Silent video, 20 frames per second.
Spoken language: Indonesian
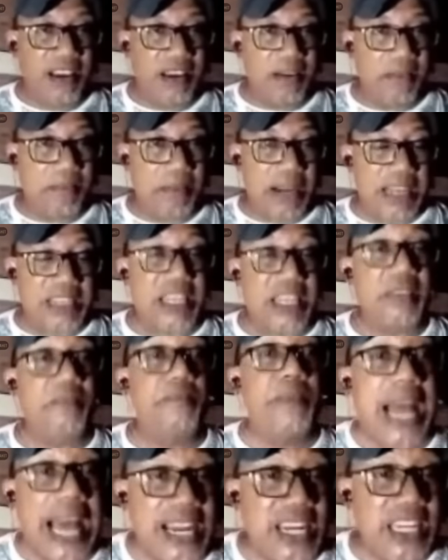uh,
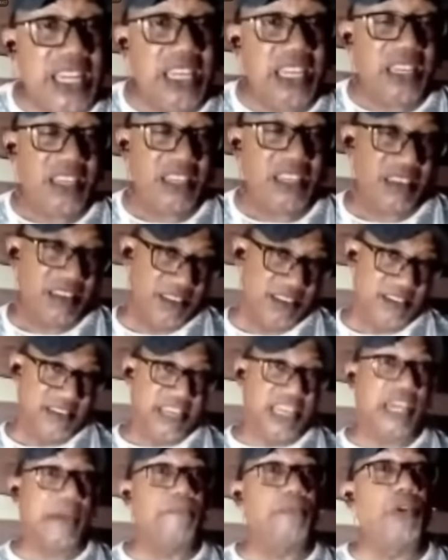bahasa Ibrani
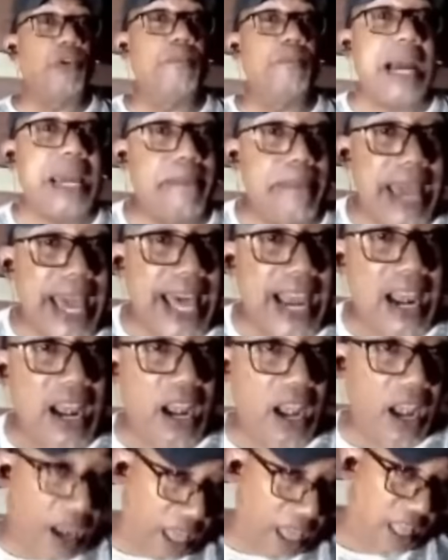Hebrew
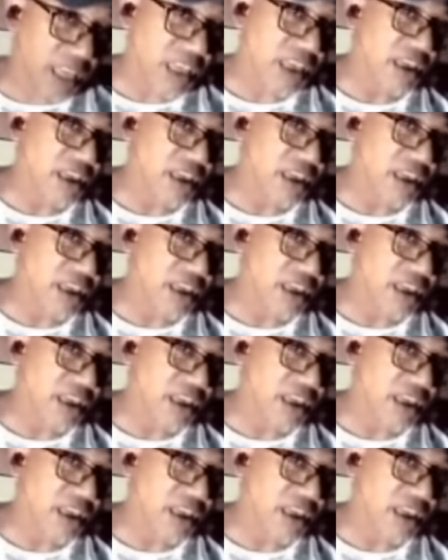Bible